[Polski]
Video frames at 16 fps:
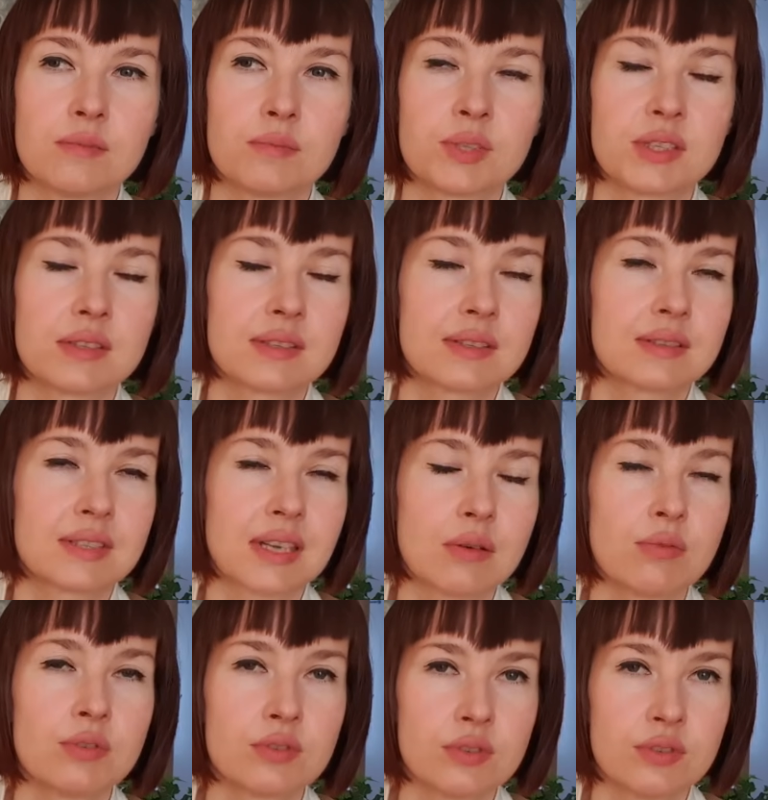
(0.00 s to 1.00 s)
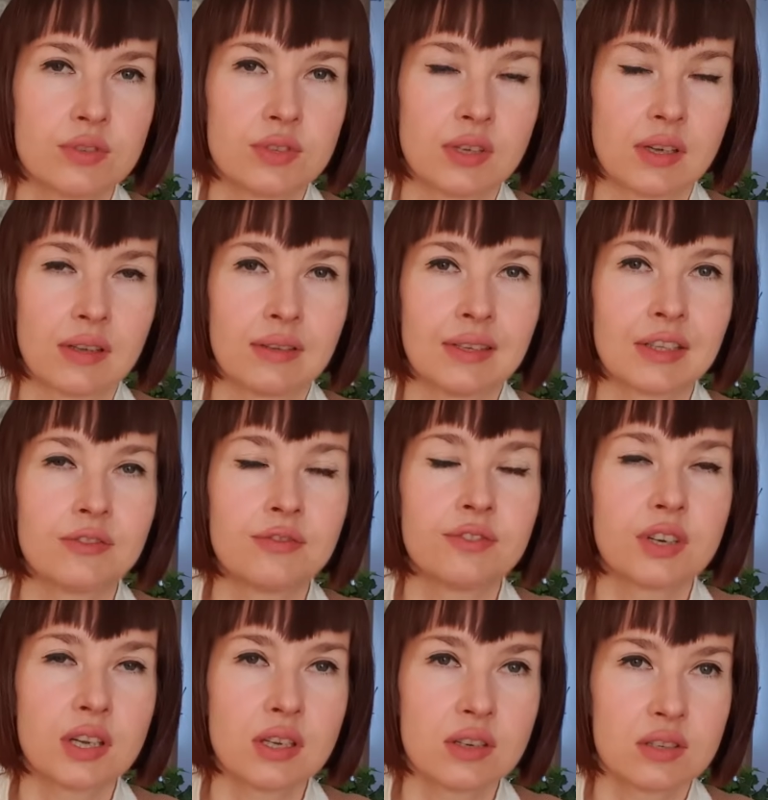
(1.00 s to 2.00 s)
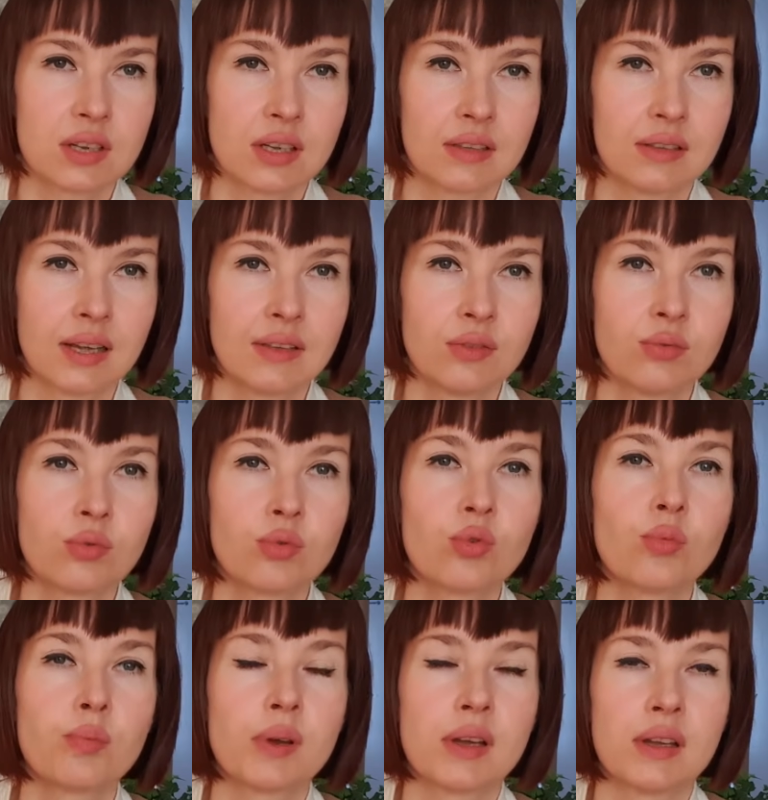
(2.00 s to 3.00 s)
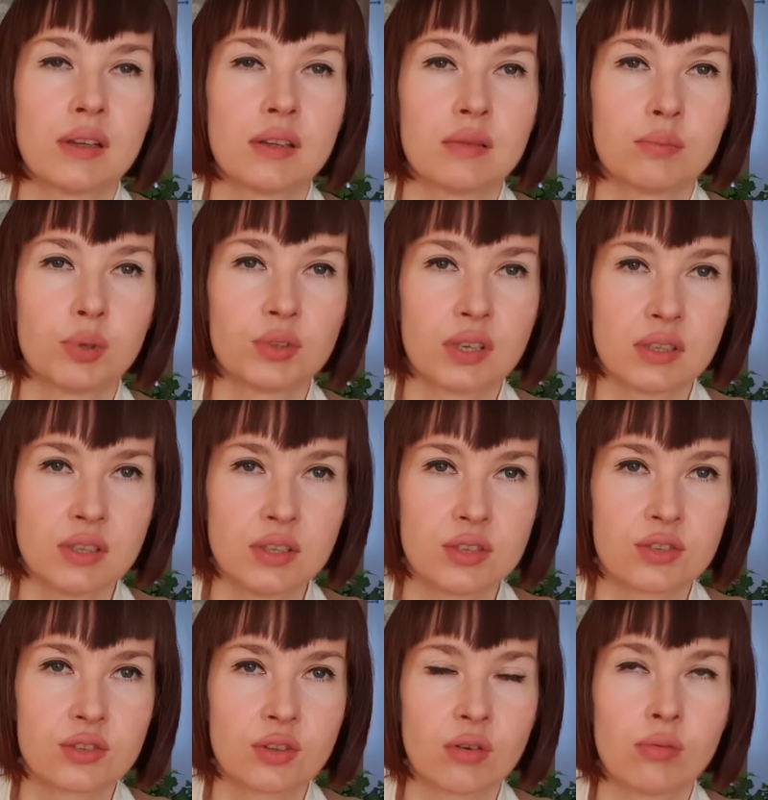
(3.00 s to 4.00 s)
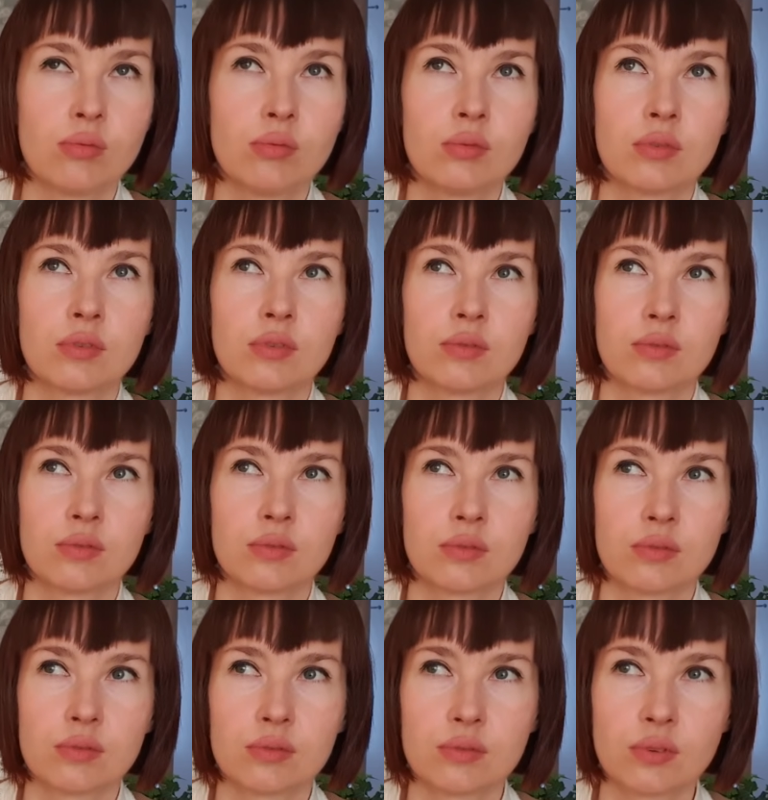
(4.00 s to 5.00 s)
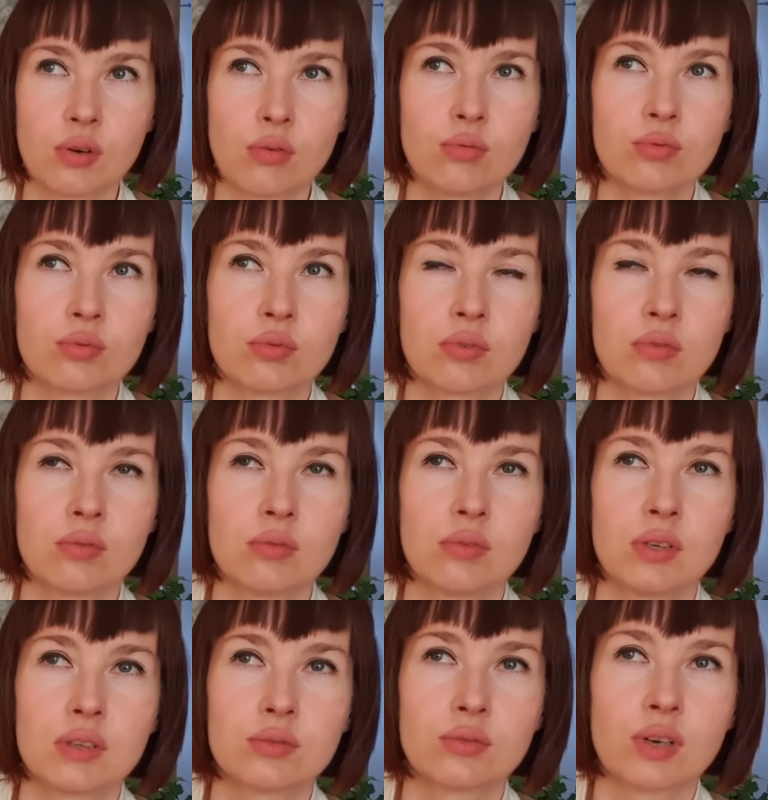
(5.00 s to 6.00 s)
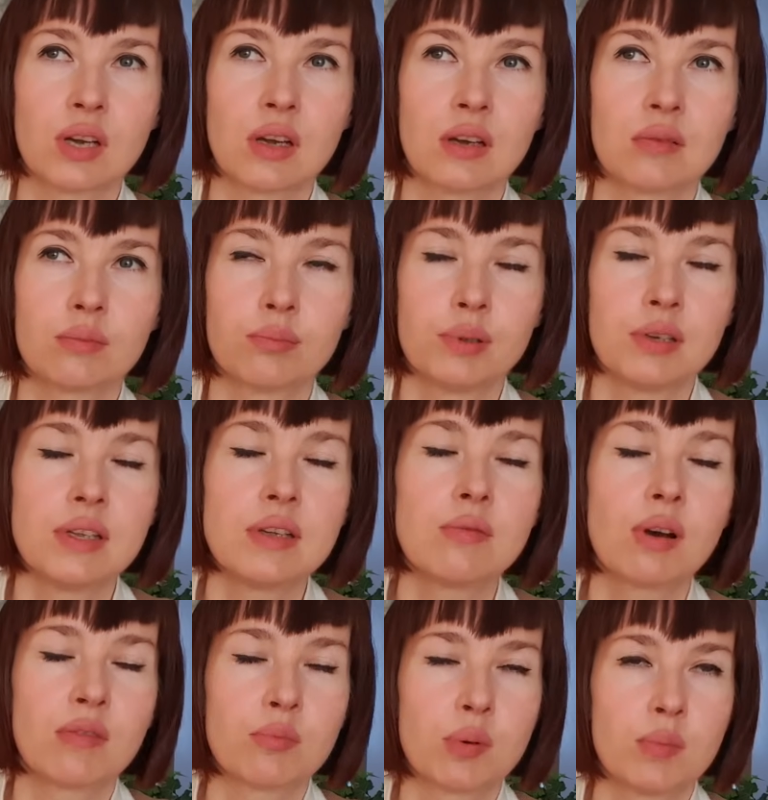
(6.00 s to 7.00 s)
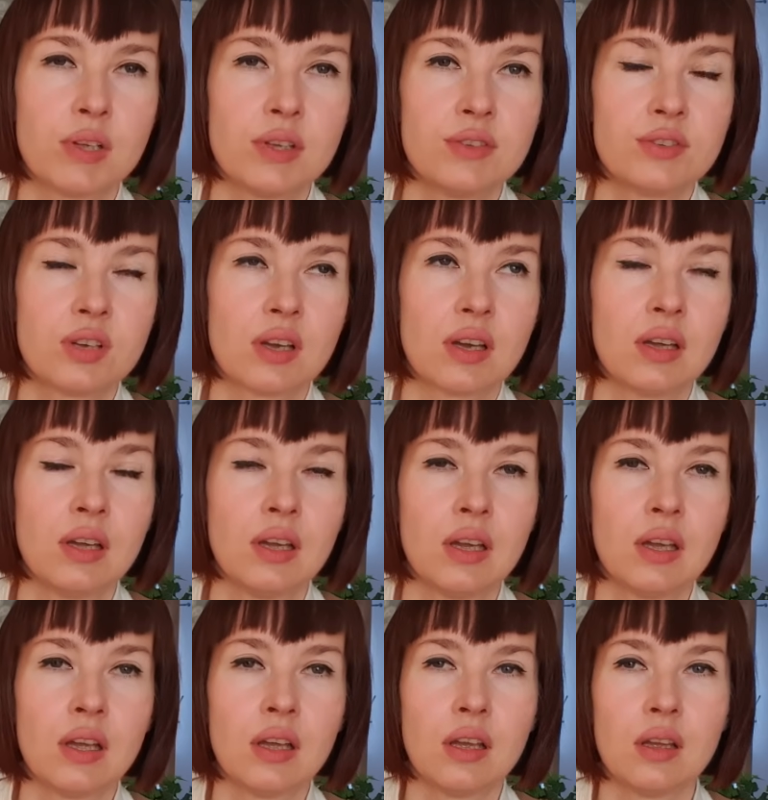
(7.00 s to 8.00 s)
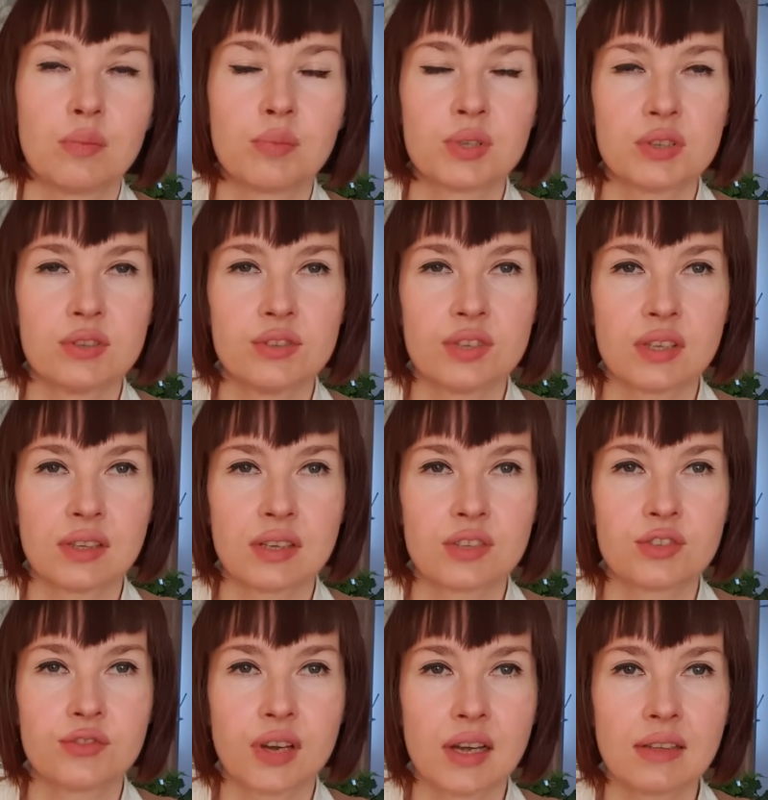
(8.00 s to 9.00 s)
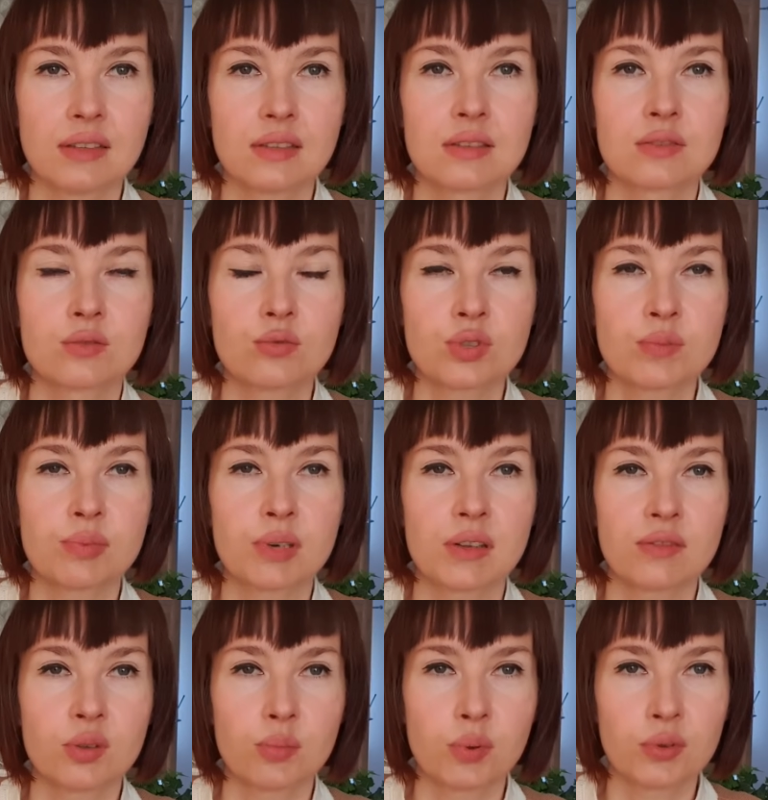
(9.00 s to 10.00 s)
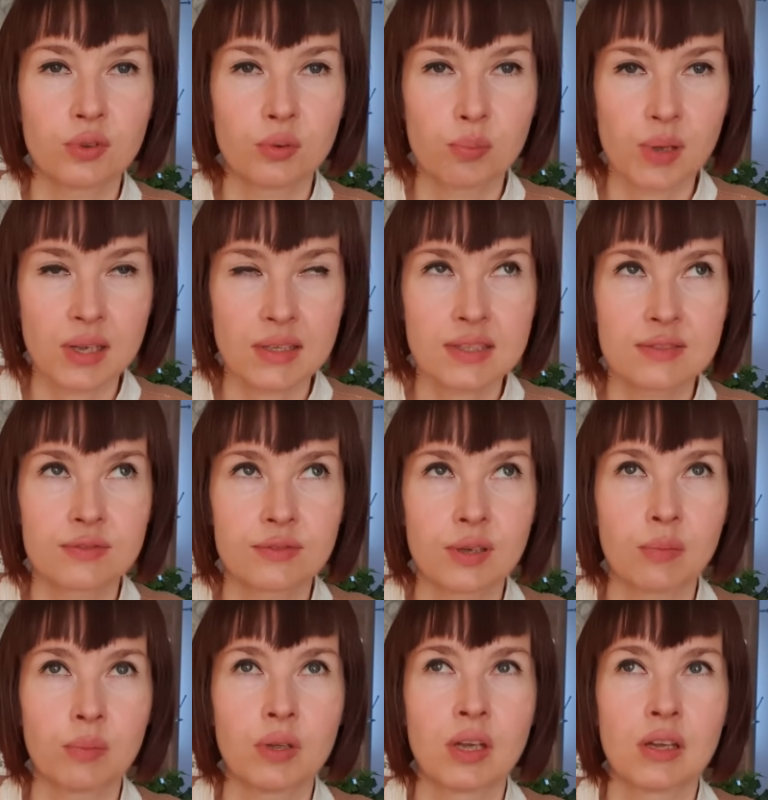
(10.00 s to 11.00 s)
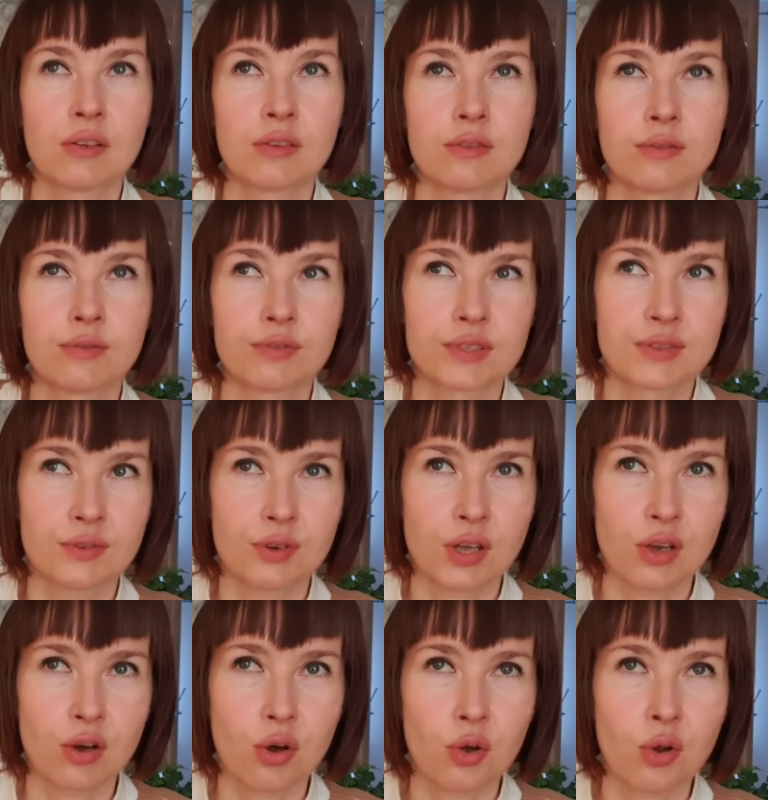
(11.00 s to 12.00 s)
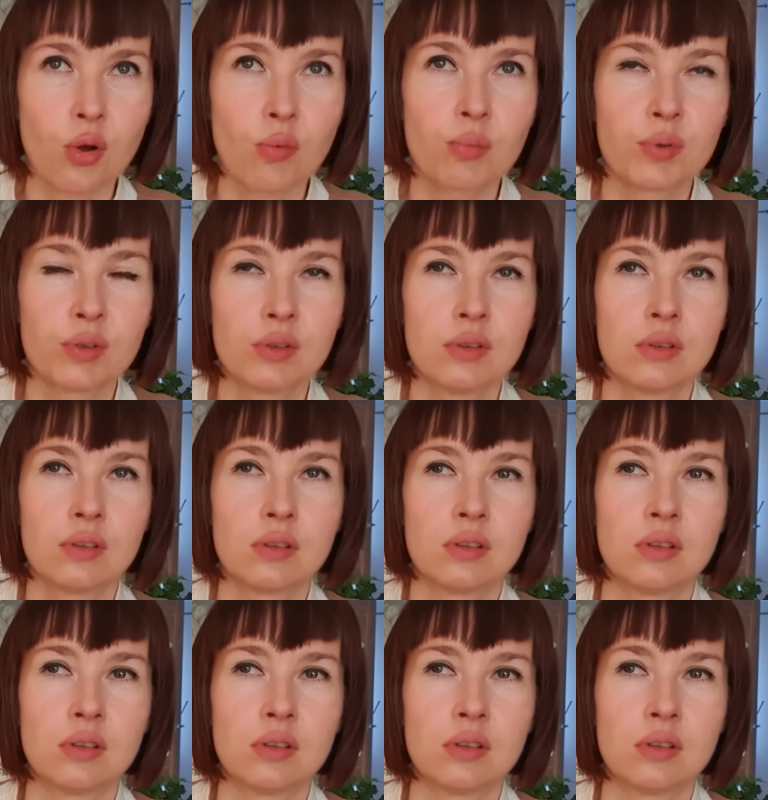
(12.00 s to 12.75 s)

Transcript: przez całe życie nadwyręża daną grupę botaniczną, e, tą, którą, e, która pyliła w momencie przyjścia na świat, z dużym prawdopodobieństwem w swoje choroby,